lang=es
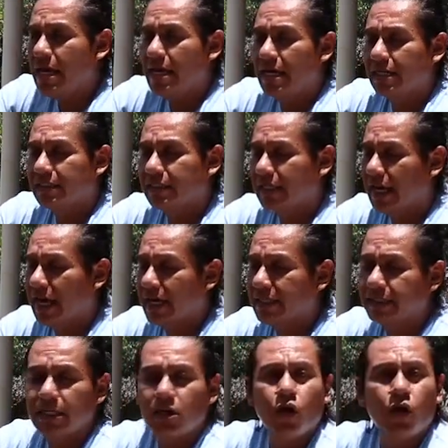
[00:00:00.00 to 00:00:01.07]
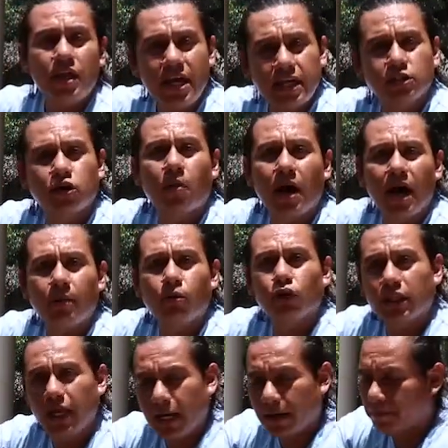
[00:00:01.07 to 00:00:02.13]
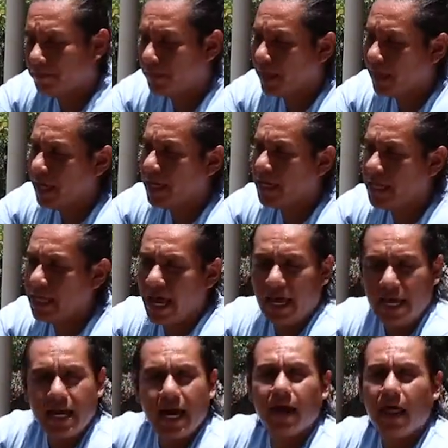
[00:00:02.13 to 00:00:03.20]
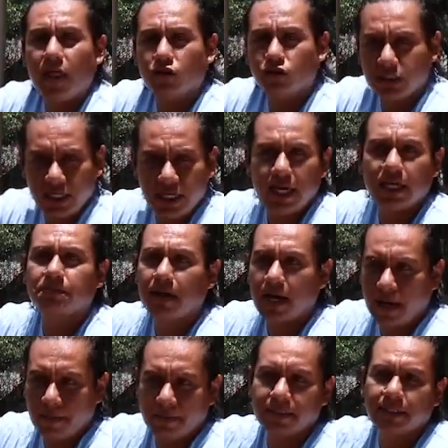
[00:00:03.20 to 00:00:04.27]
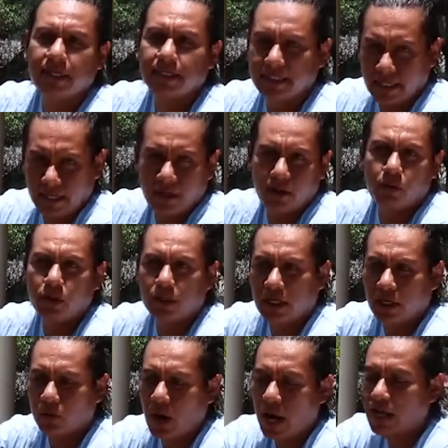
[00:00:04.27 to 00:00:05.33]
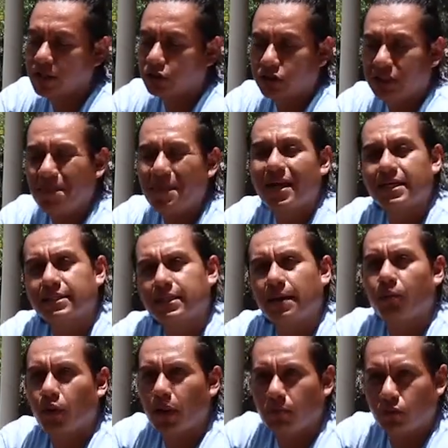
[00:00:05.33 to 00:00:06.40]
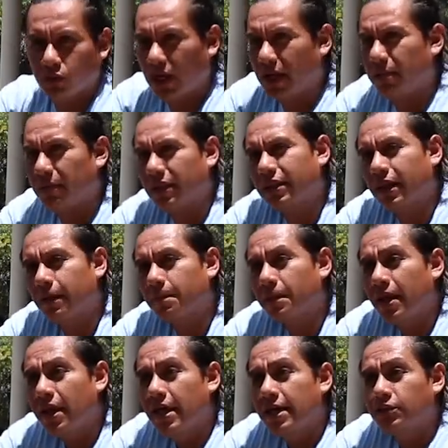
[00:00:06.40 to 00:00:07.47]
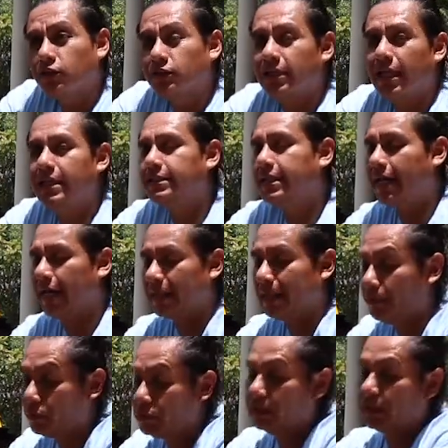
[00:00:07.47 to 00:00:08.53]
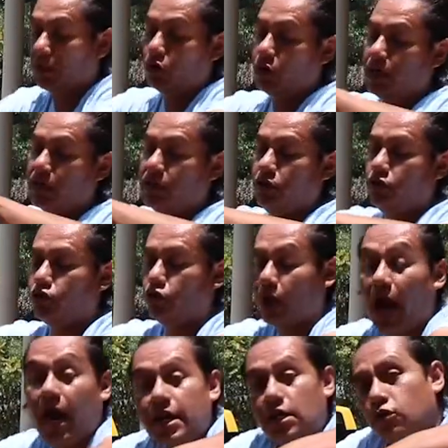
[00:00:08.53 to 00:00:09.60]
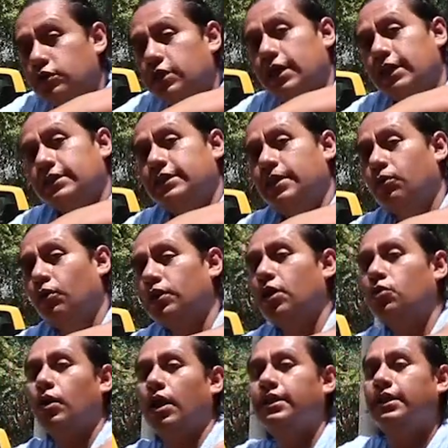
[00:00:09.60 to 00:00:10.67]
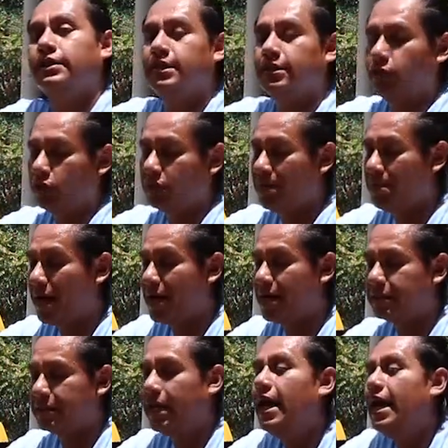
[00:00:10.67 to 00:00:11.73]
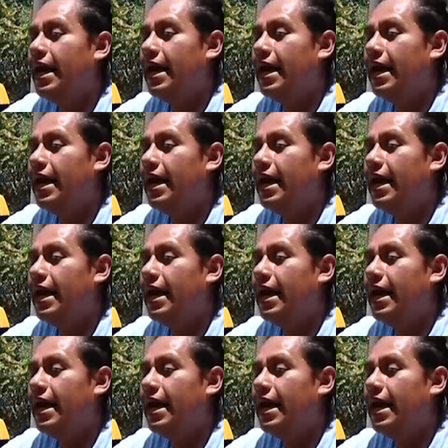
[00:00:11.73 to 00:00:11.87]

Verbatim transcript: y este, en cinco días lo van a voltear y de ahí cada dos días van a, a seguirlo volteando. A las dos semanas ya podemos alimentar. Si ustedes siguen depositando residuos orgánicos en este bote durante esas dos semanas,